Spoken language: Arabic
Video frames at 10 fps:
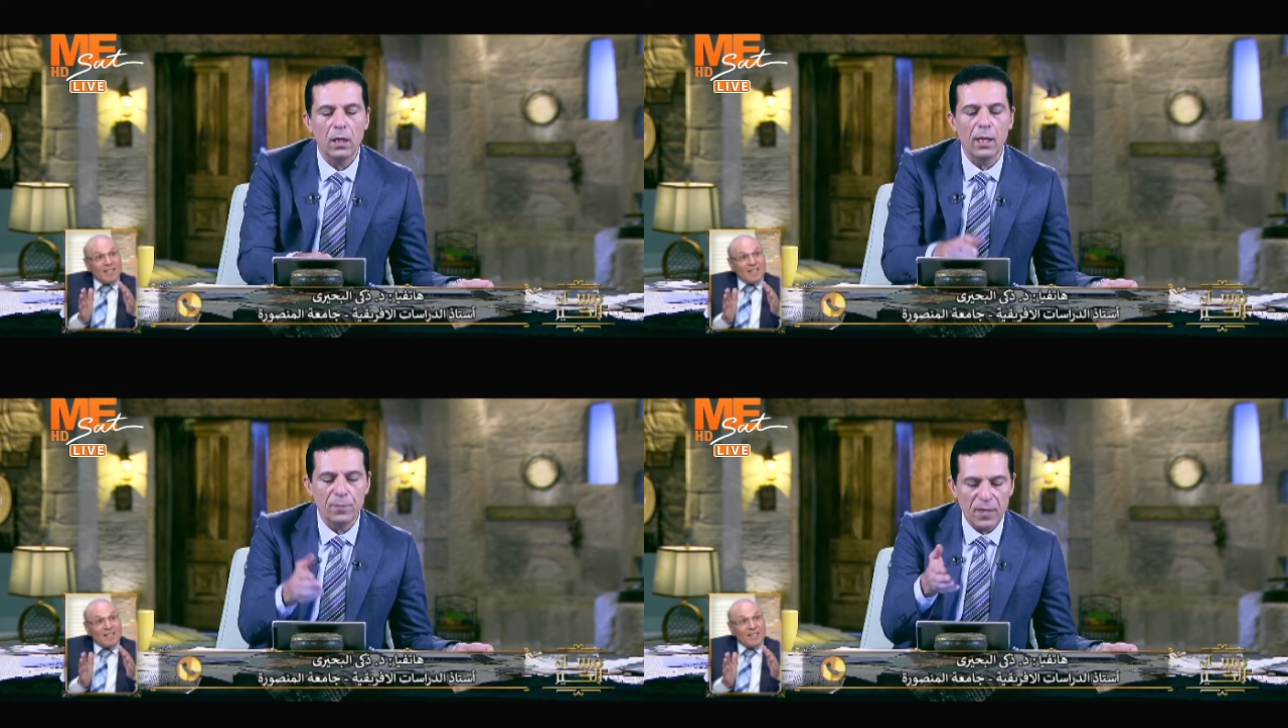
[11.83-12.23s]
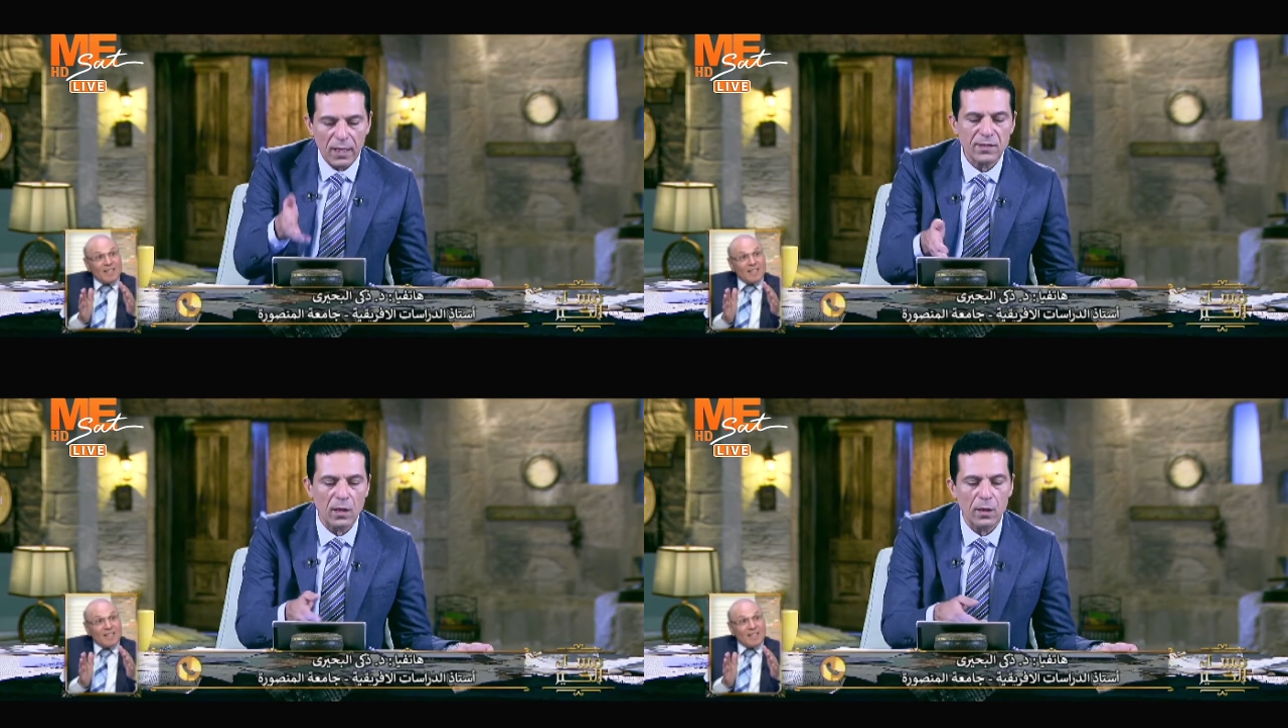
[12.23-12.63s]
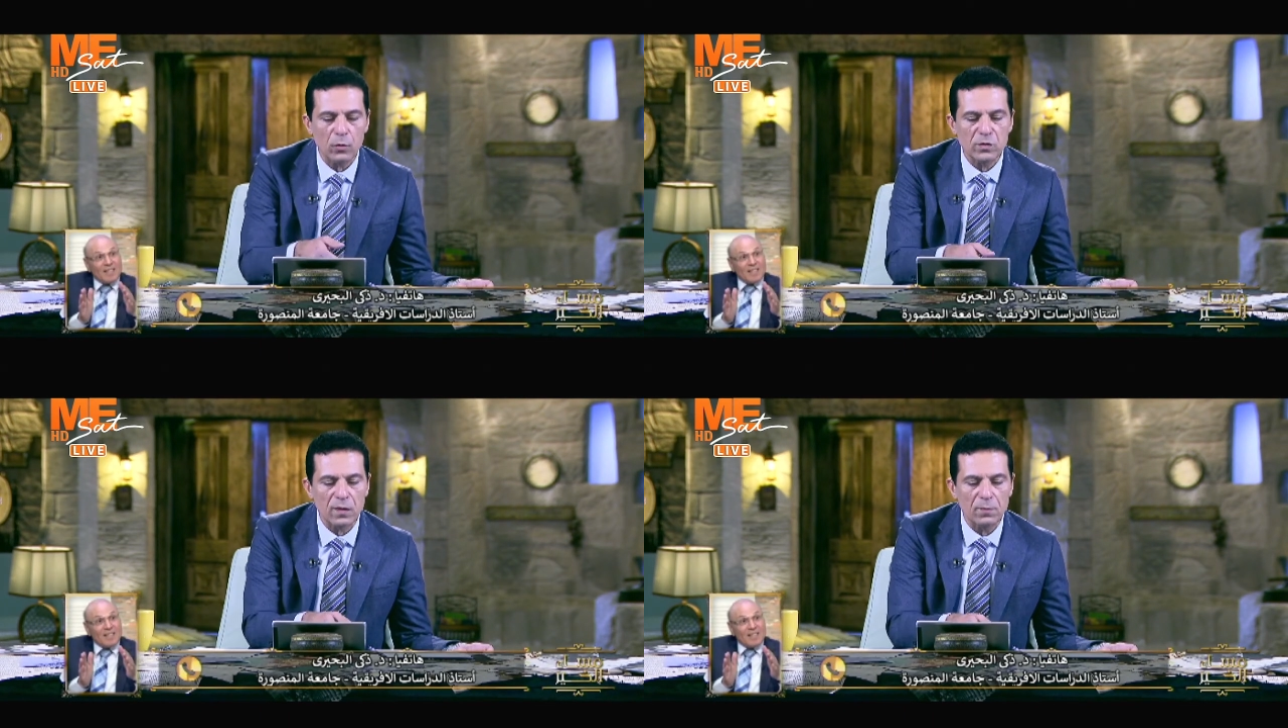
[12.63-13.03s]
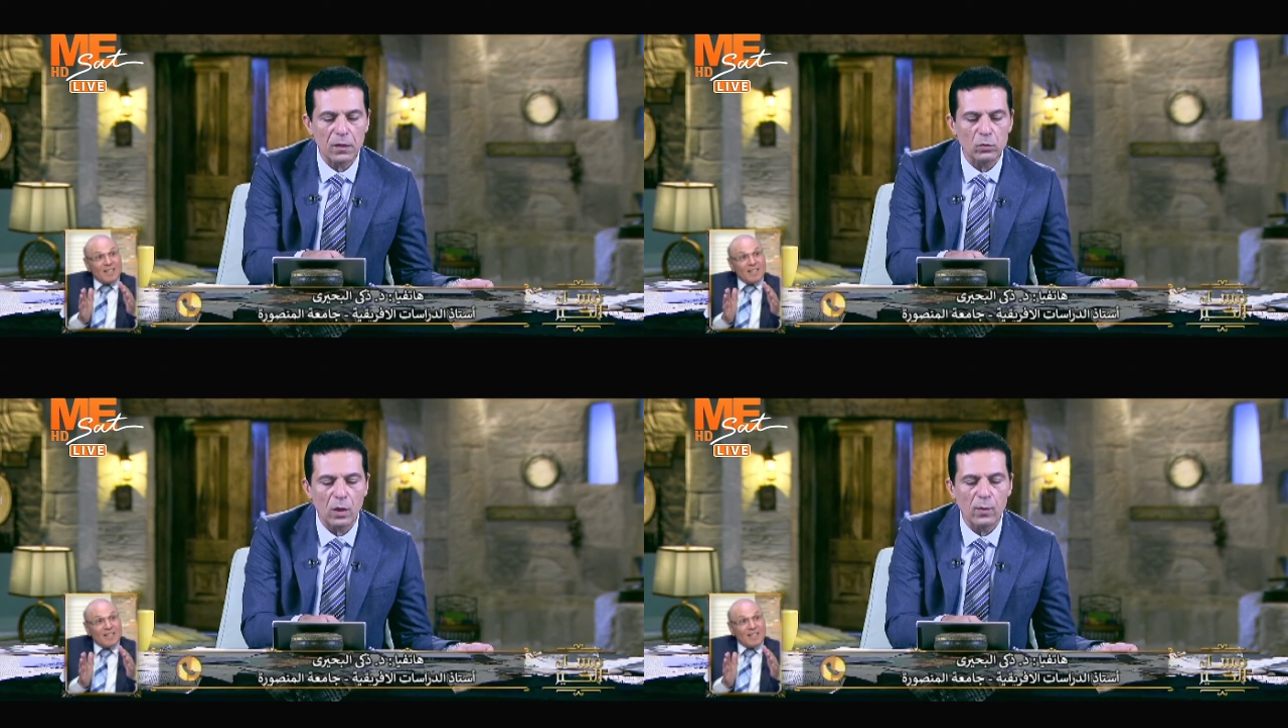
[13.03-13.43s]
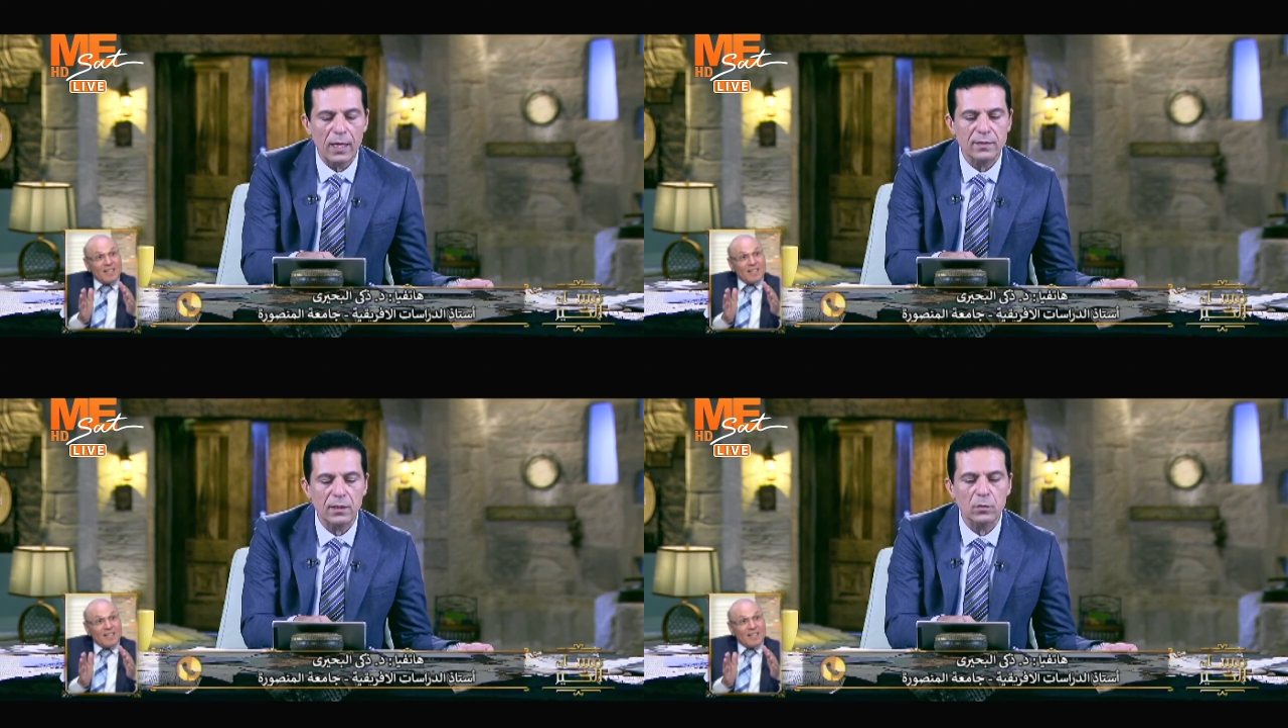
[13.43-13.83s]
اللي بيحصل جزء منه
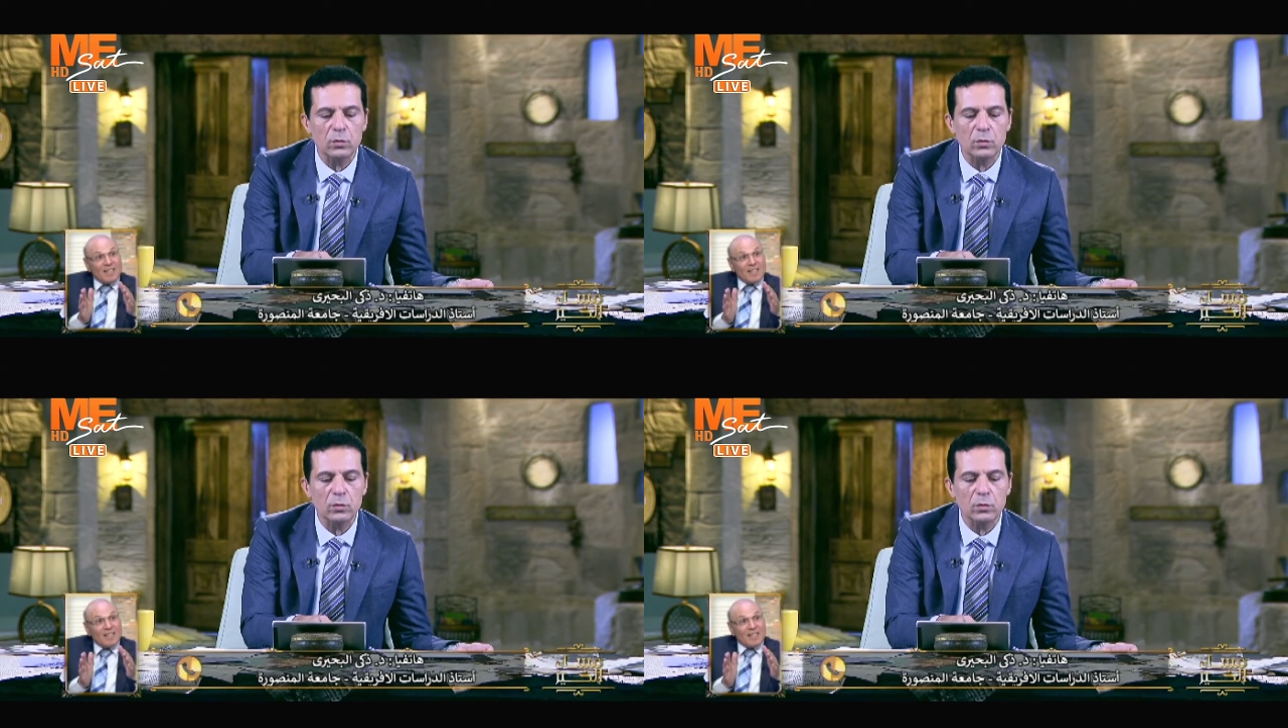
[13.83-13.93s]
دلوقتي